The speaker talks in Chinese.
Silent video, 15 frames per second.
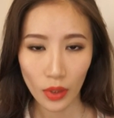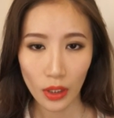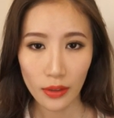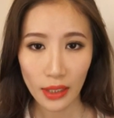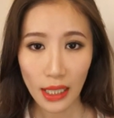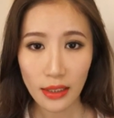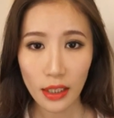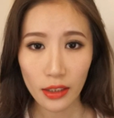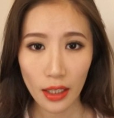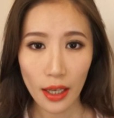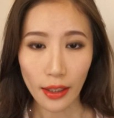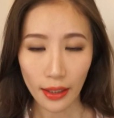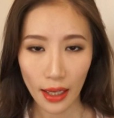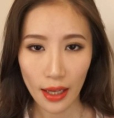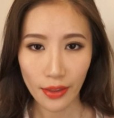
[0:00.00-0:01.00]
大家可
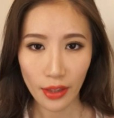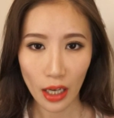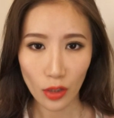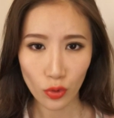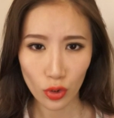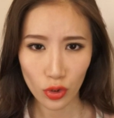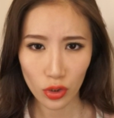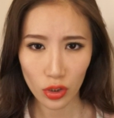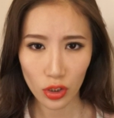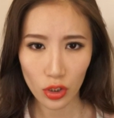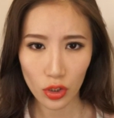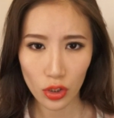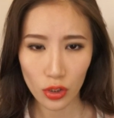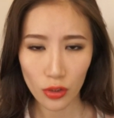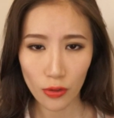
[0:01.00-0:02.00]
以看到，这是一
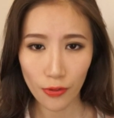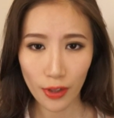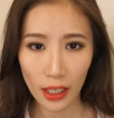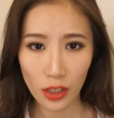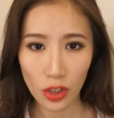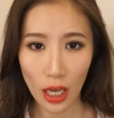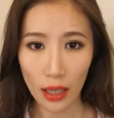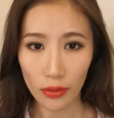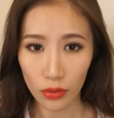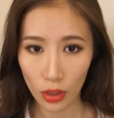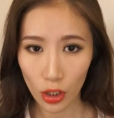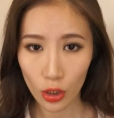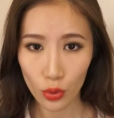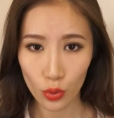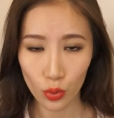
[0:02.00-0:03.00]
支非常
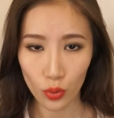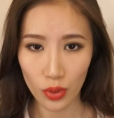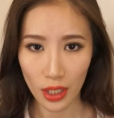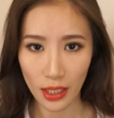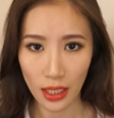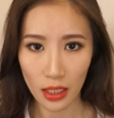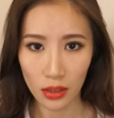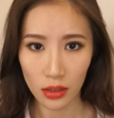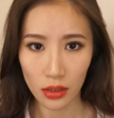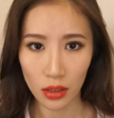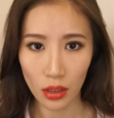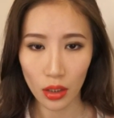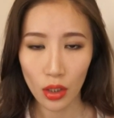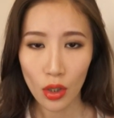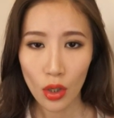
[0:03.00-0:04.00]
特殊的颜
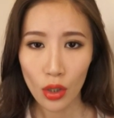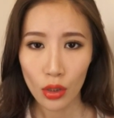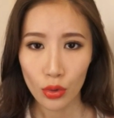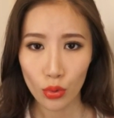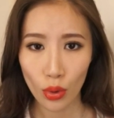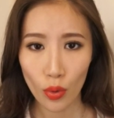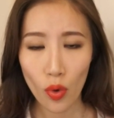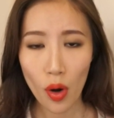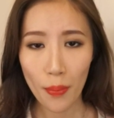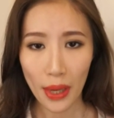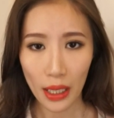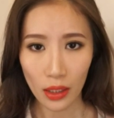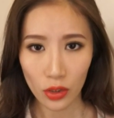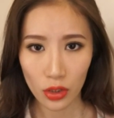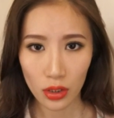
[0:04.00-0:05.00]
色，所以我
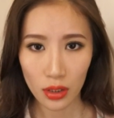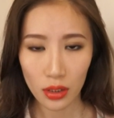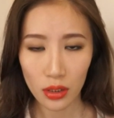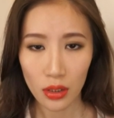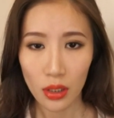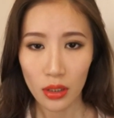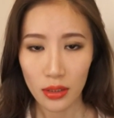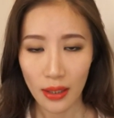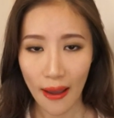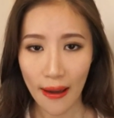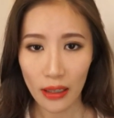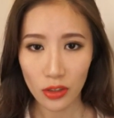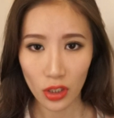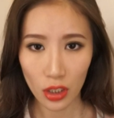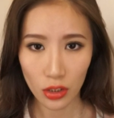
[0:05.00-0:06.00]
每一次
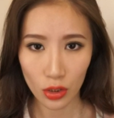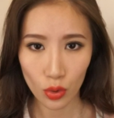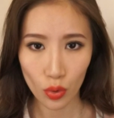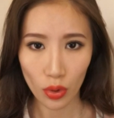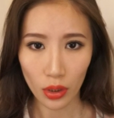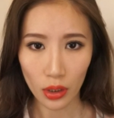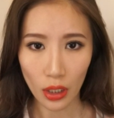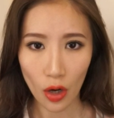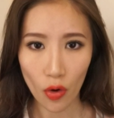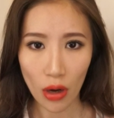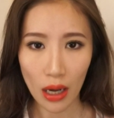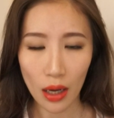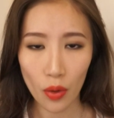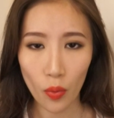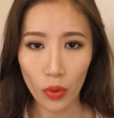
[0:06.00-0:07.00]
擦这支唇膏
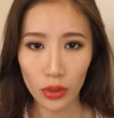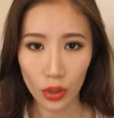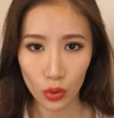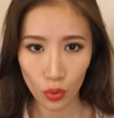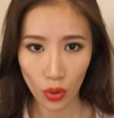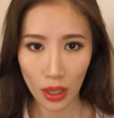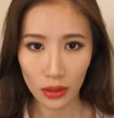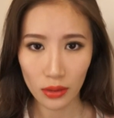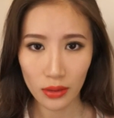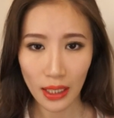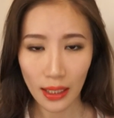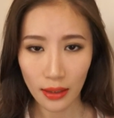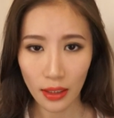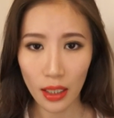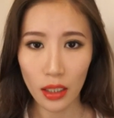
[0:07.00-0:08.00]
啊，我的妆
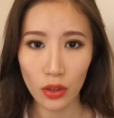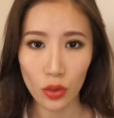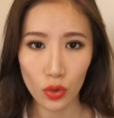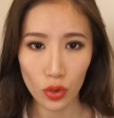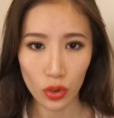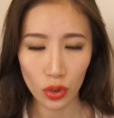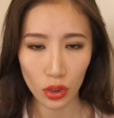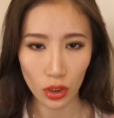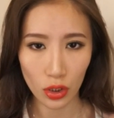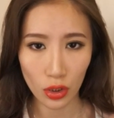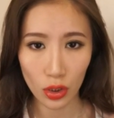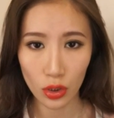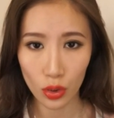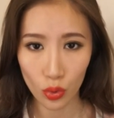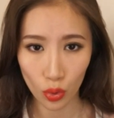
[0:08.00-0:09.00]
那一天一定是以
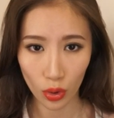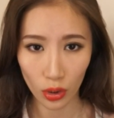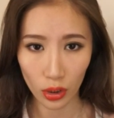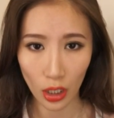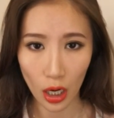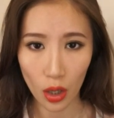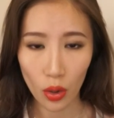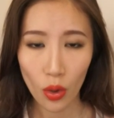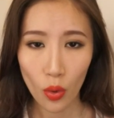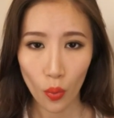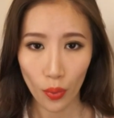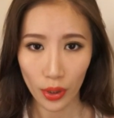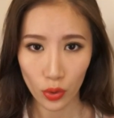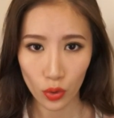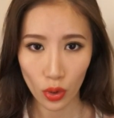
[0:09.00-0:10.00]
这支唇膏
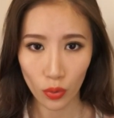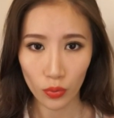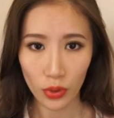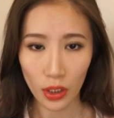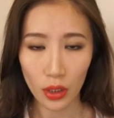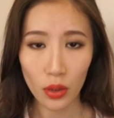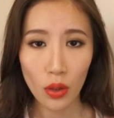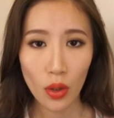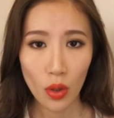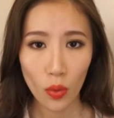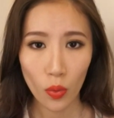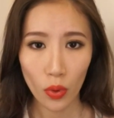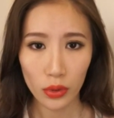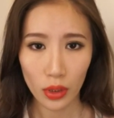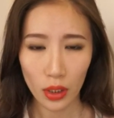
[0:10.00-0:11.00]
为重点，
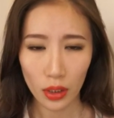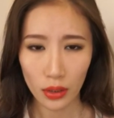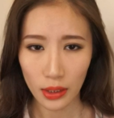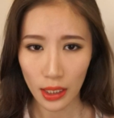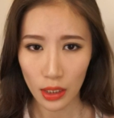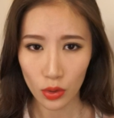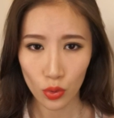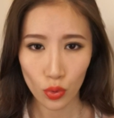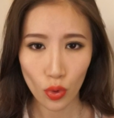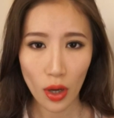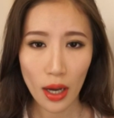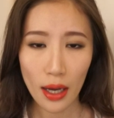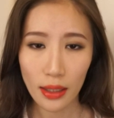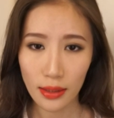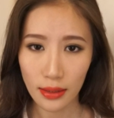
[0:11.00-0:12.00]
我的眼
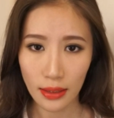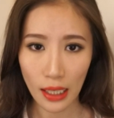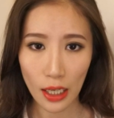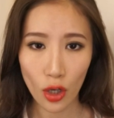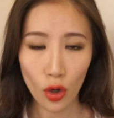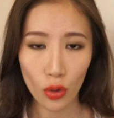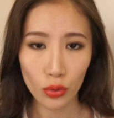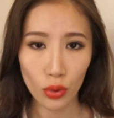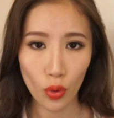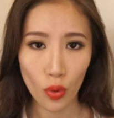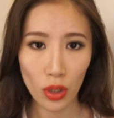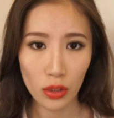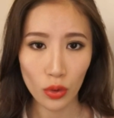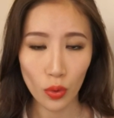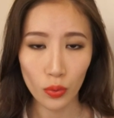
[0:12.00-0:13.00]
妆和腮红都
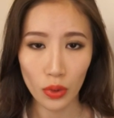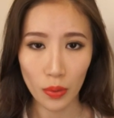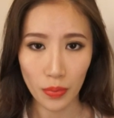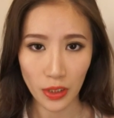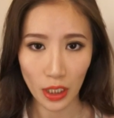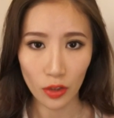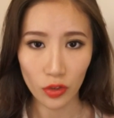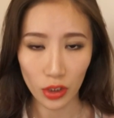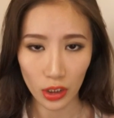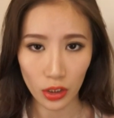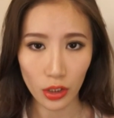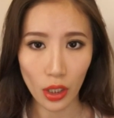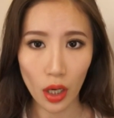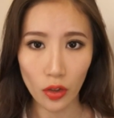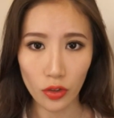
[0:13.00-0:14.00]
会弄得比较低
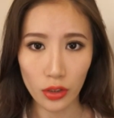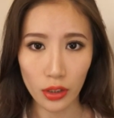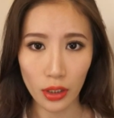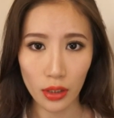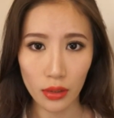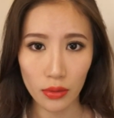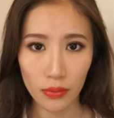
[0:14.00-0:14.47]
调一点。